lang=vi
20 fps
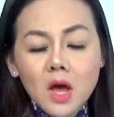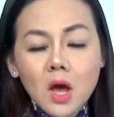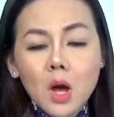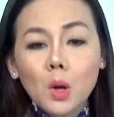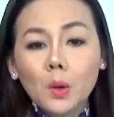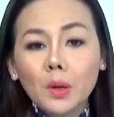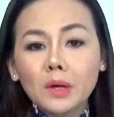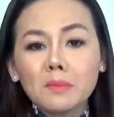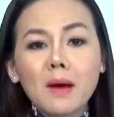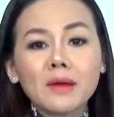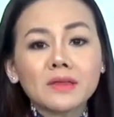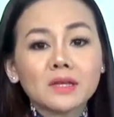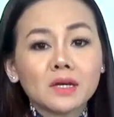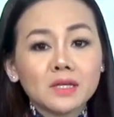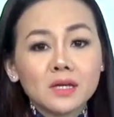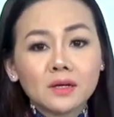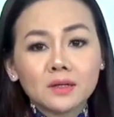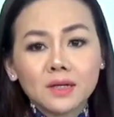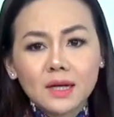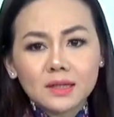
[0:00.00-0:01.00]
Ủy ban Nhân
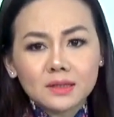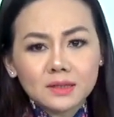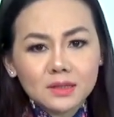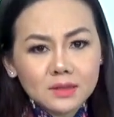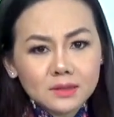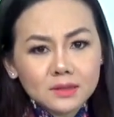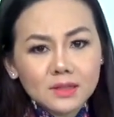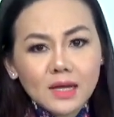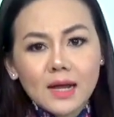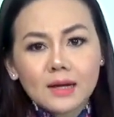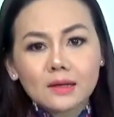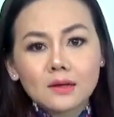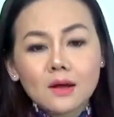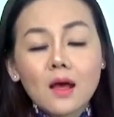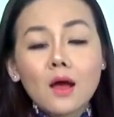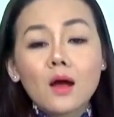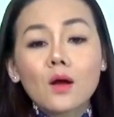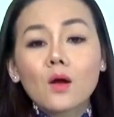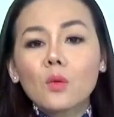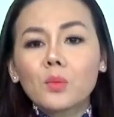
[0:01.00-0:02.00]
dân các tỉnh, thành,
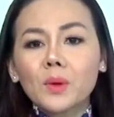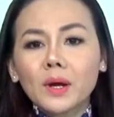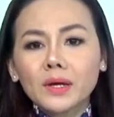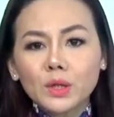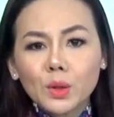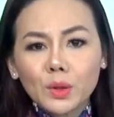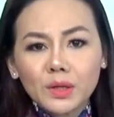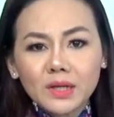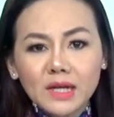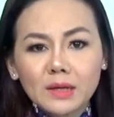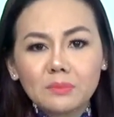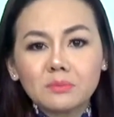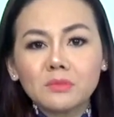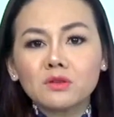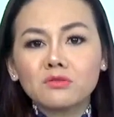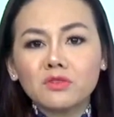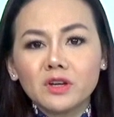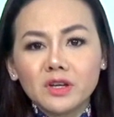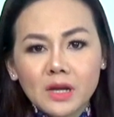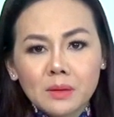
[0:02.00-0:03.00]
cùng các doanh nghiệp
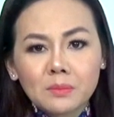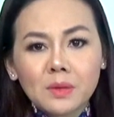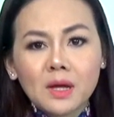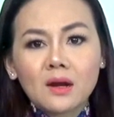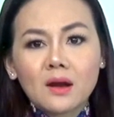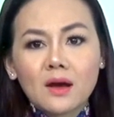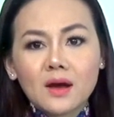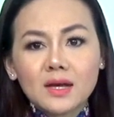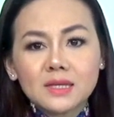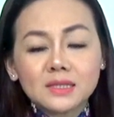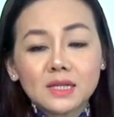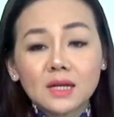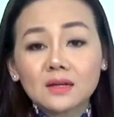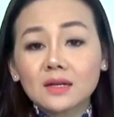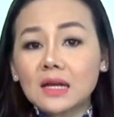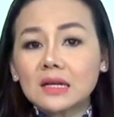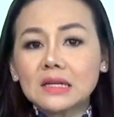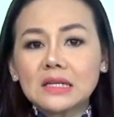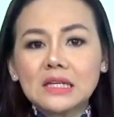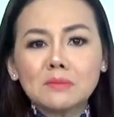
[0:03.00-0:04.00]
như Vietnam Airlines, các
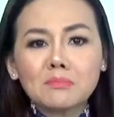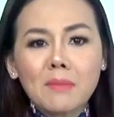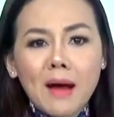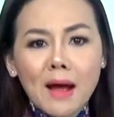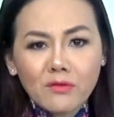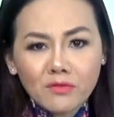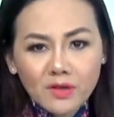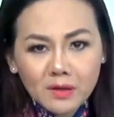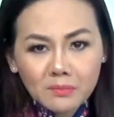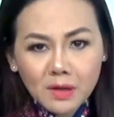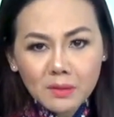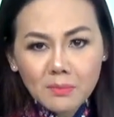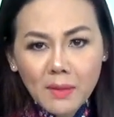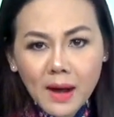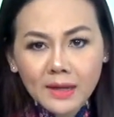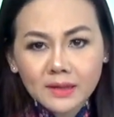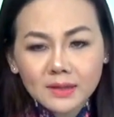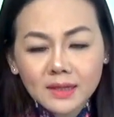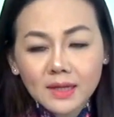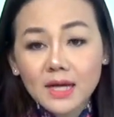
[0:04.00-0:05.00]
đại lý bán vé máy
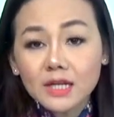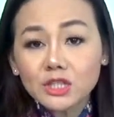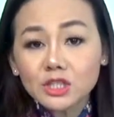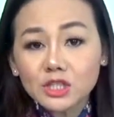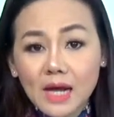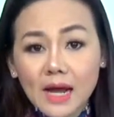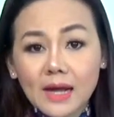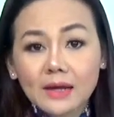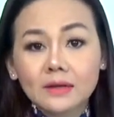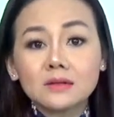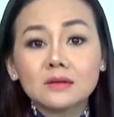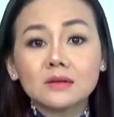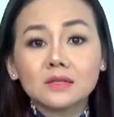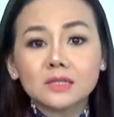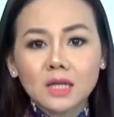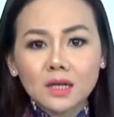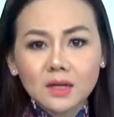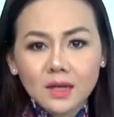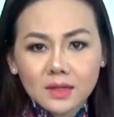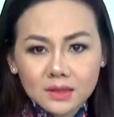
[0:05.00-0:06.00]
bay, các khách sạn được
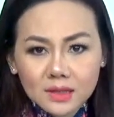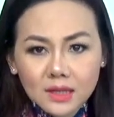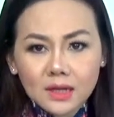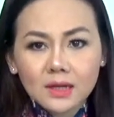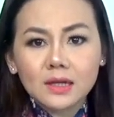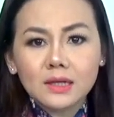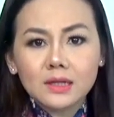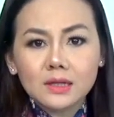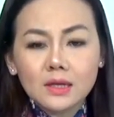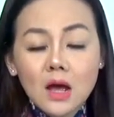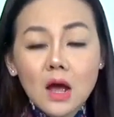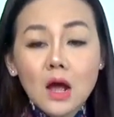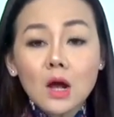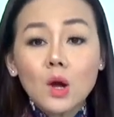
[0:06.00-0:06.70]
chỉ định cách ly,